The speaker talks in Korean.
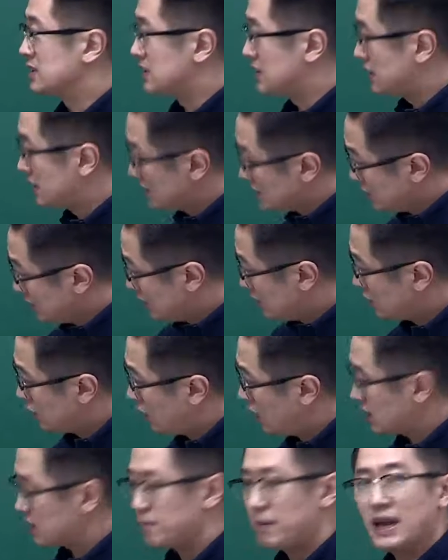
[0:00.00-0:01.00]
그렇지? 2
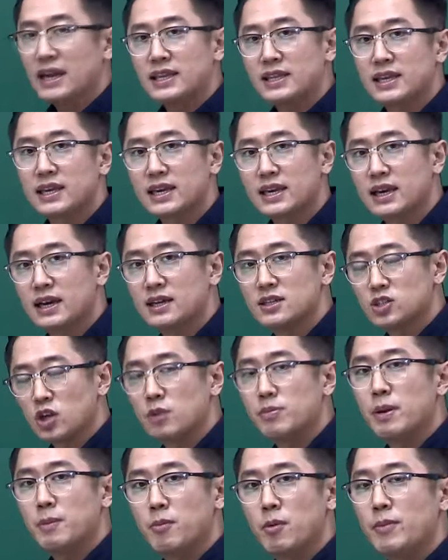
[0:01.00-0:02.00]
더하기 8이니까.
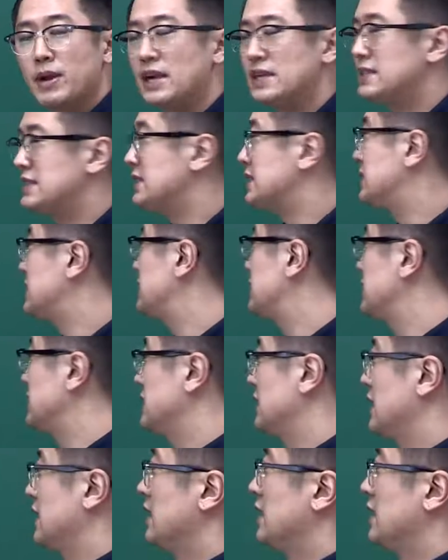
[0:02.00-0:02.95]
절편 보면 알지. 그렇지?